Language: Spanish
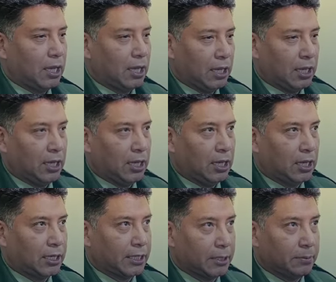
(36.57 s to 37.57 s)
eh,
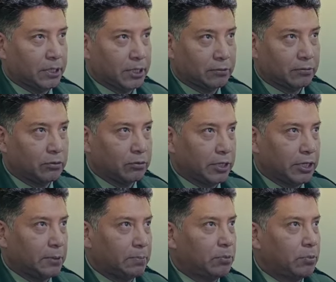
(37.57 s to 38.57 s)
que también es
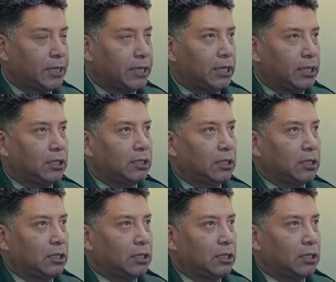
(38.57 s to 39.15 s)
funcionaria pública,